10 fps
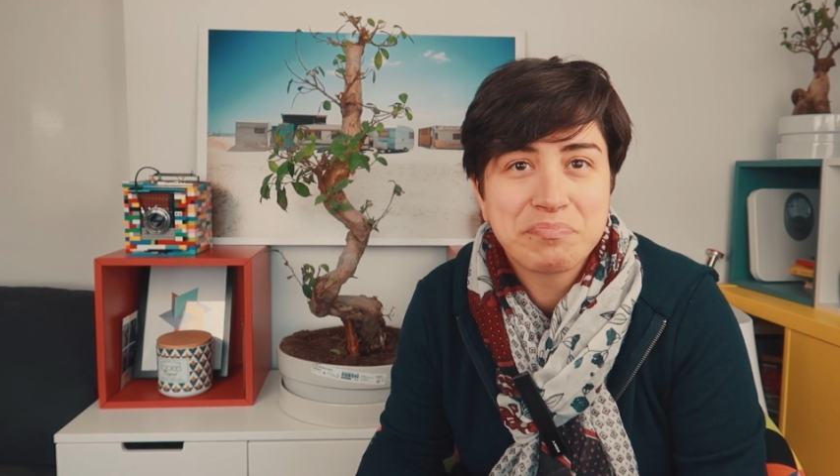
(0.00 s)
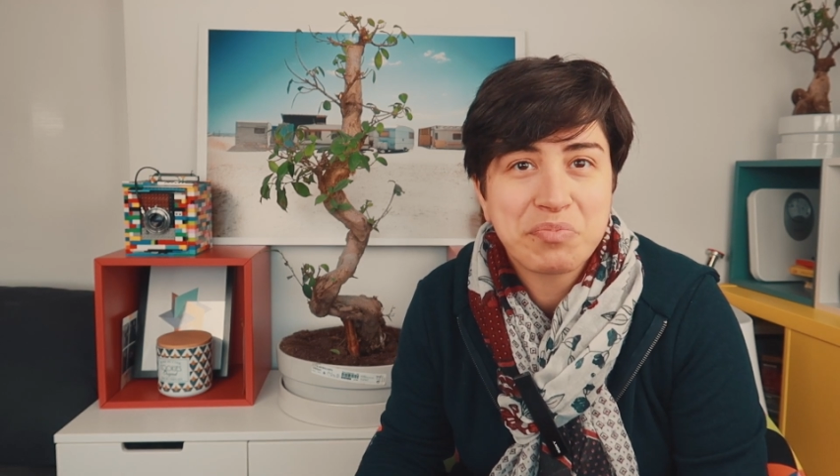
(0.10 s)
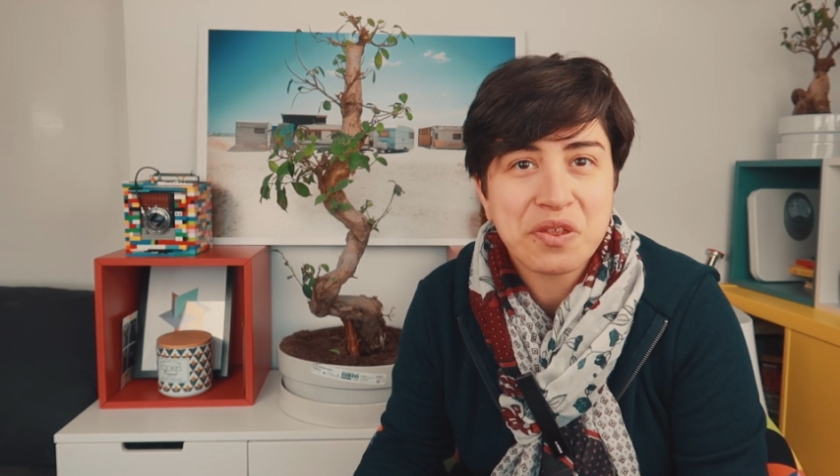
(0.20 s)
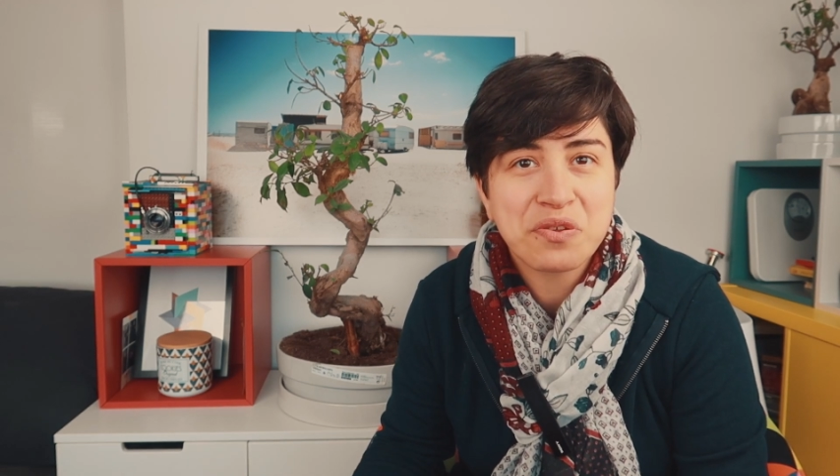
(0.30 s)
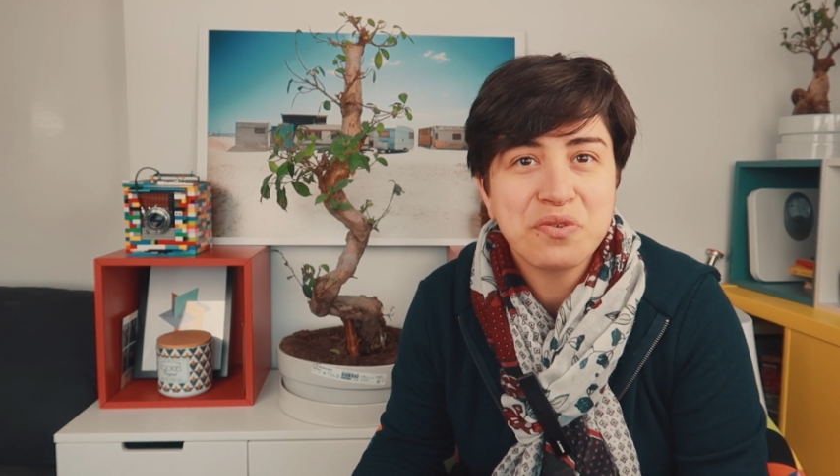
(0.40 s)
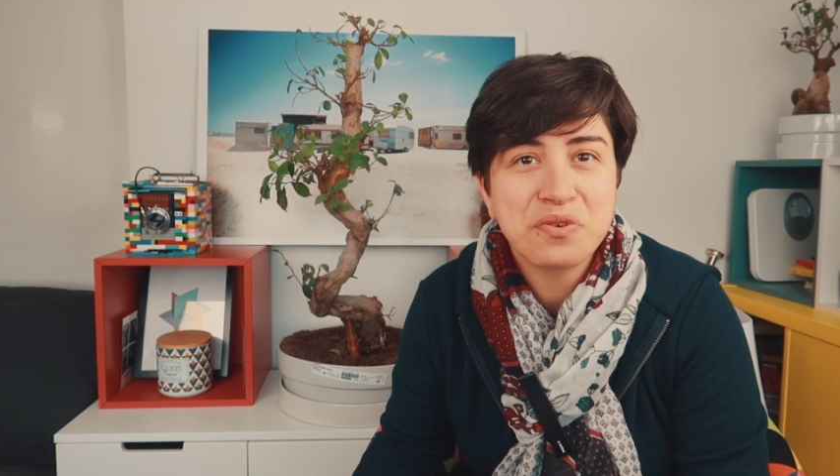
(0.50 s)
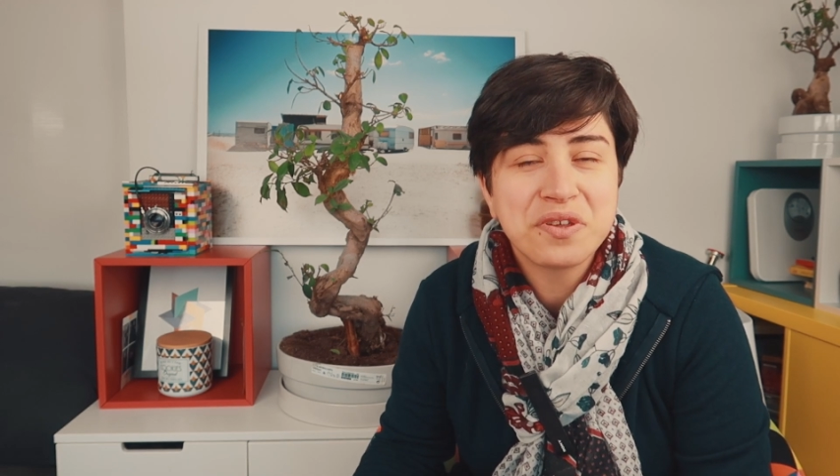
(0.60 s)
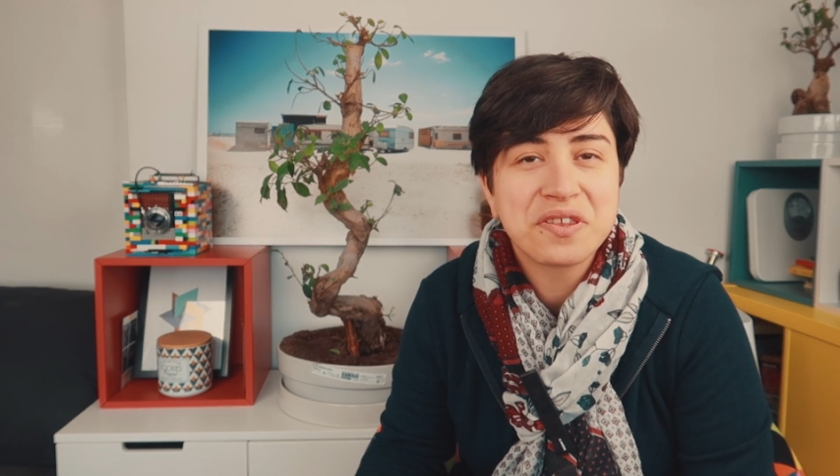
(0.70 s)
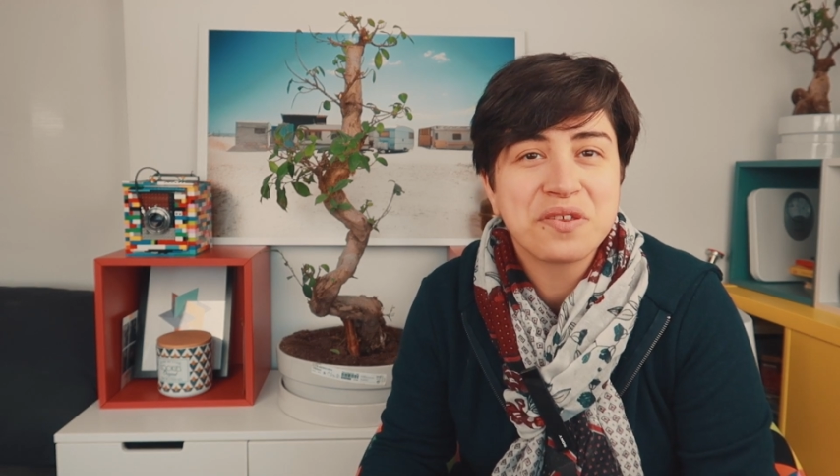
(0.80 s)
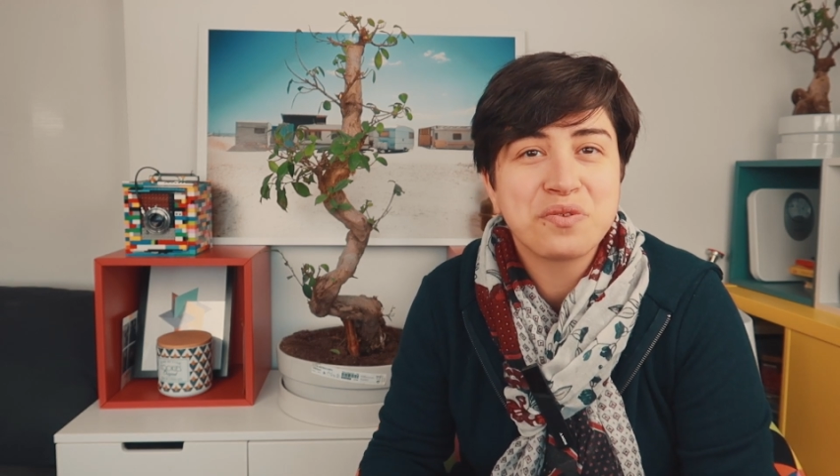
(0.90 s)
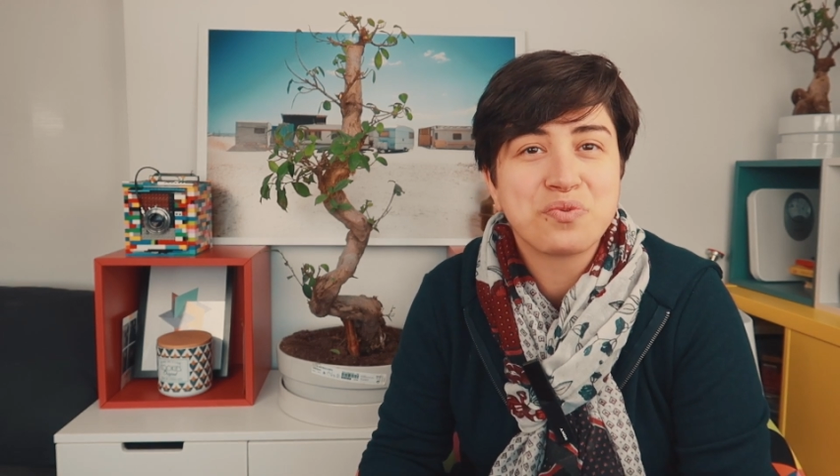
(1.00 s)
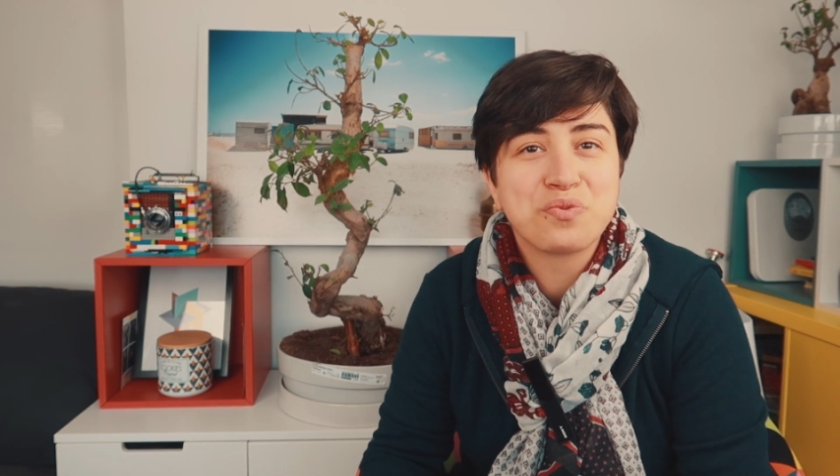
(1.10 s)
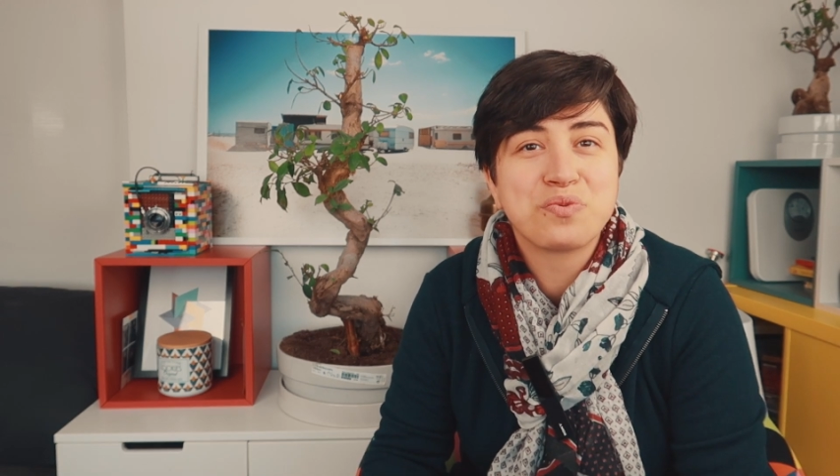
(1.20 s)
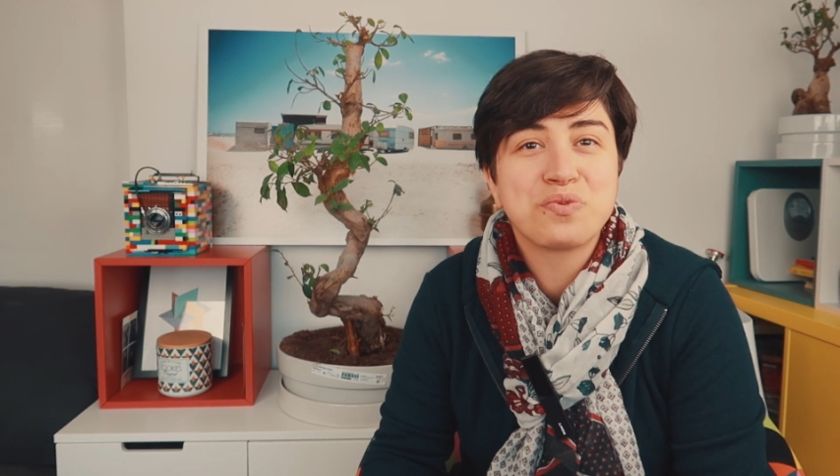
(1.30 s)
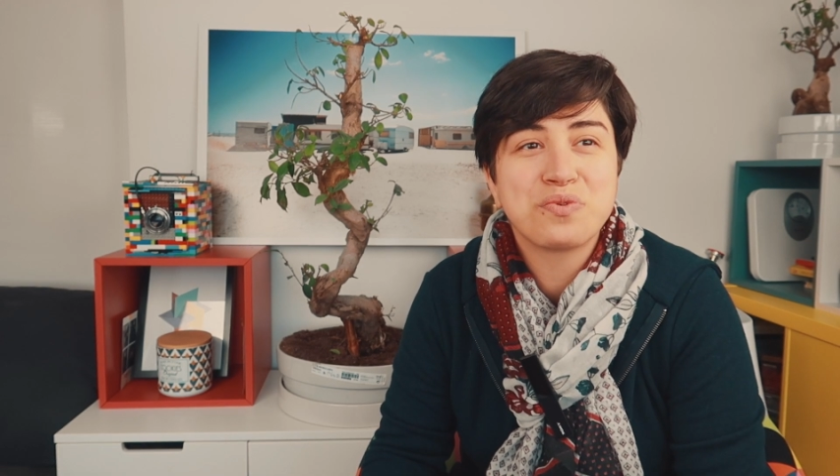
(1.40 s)
Personne connaissait ce,
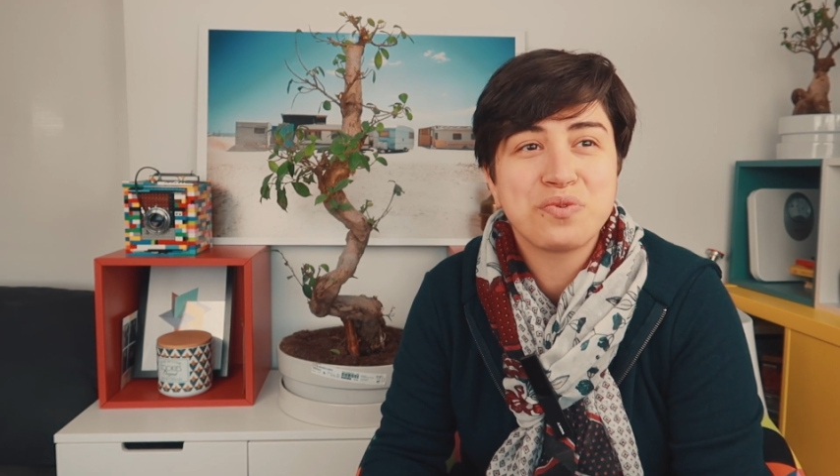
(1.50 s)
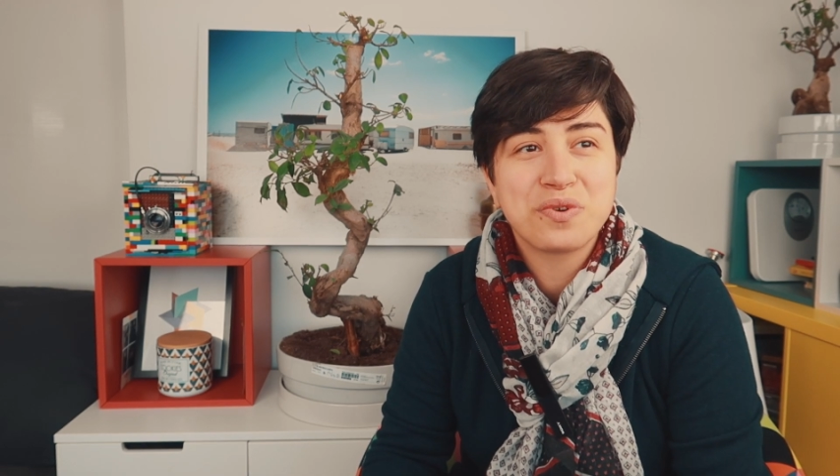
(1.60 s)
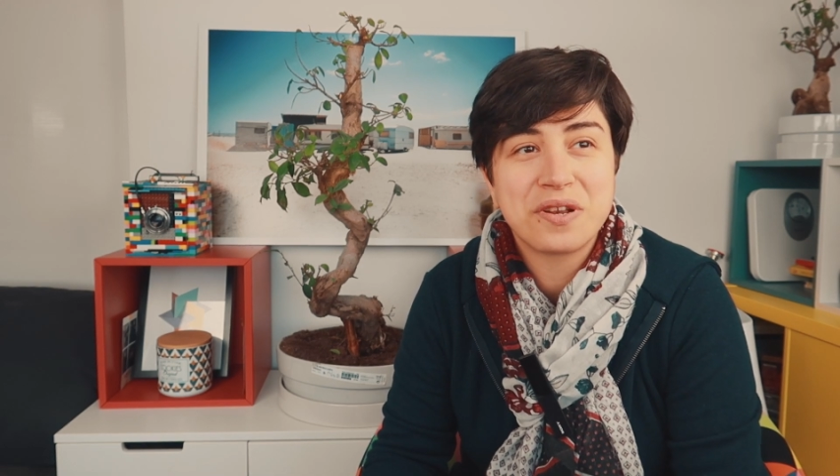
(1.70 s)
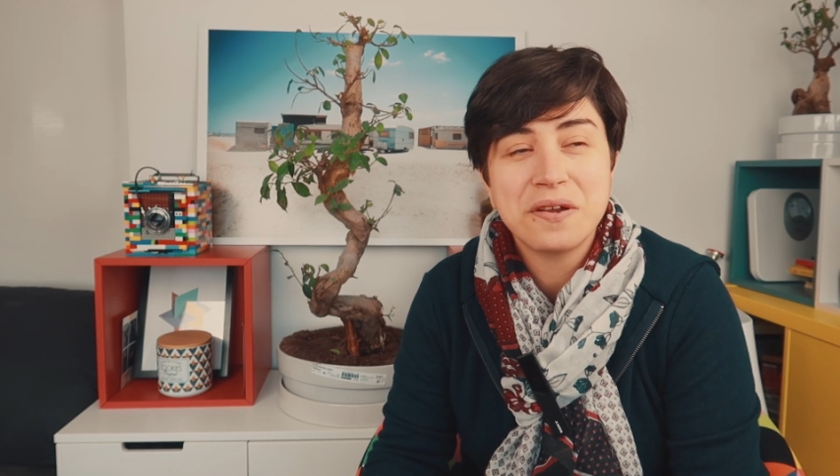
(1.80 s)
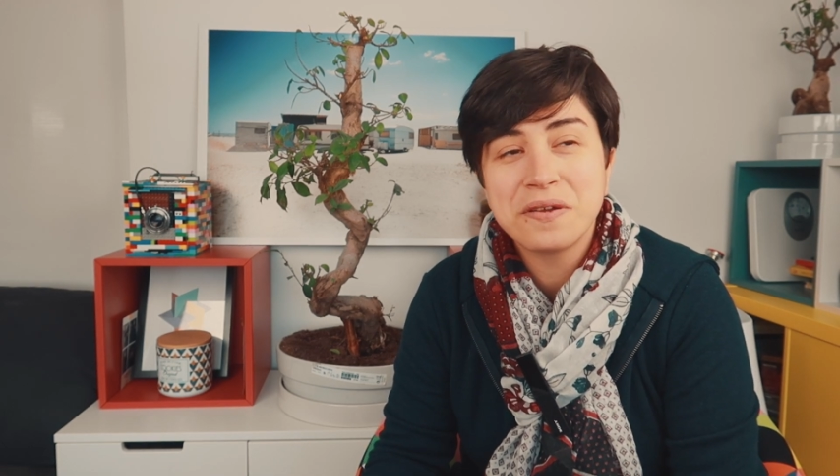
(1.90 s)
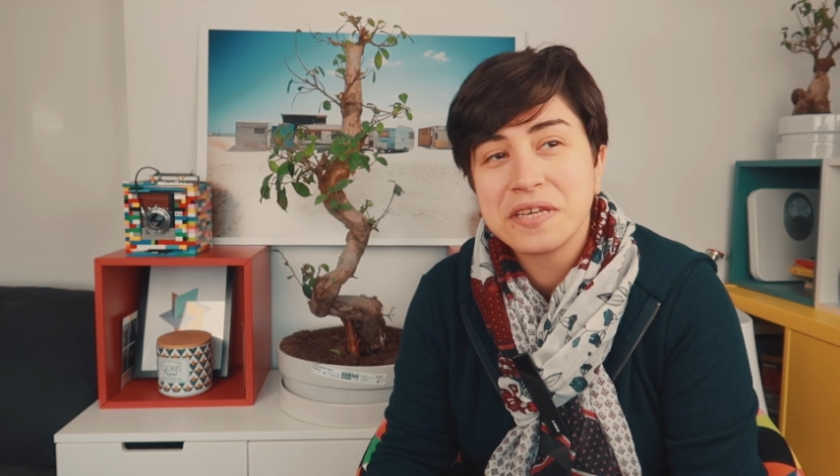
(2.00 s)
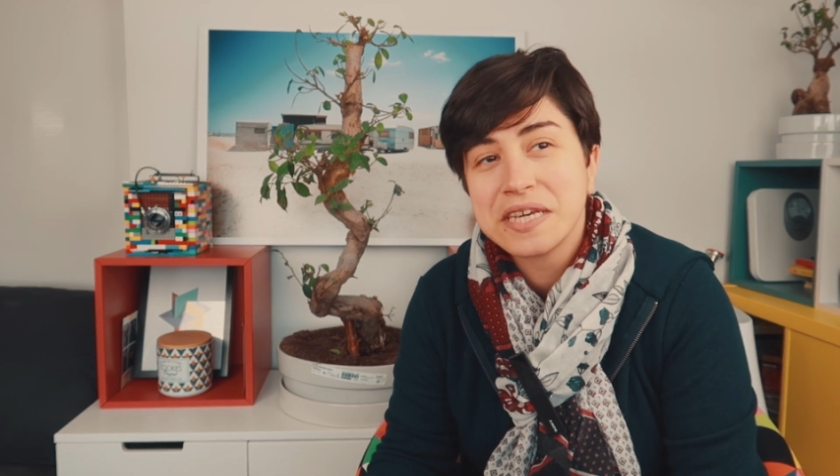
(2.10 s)
truc-là.